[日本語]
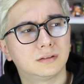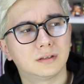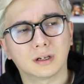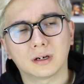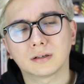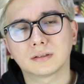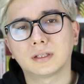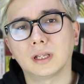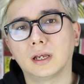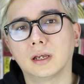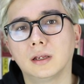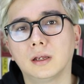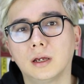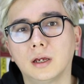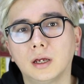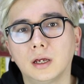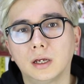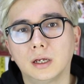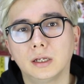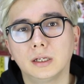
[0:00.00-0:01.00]
じゃなくて、
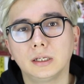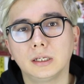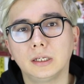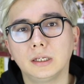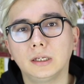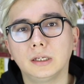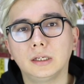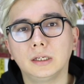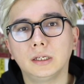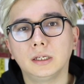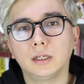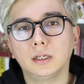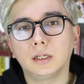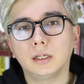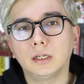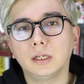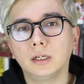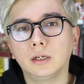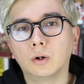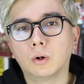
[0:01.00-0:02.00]

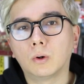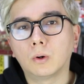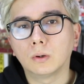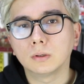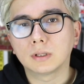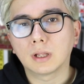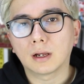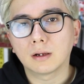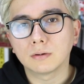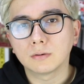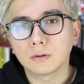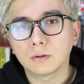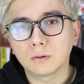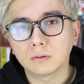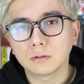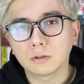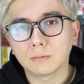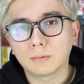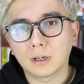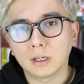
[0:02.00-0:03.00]
違法
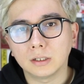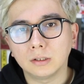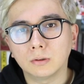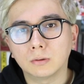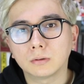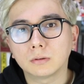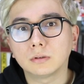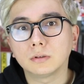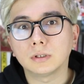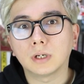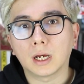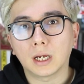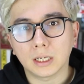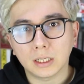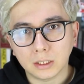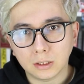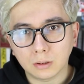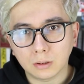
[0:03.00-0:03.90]
ダウンロードは良くない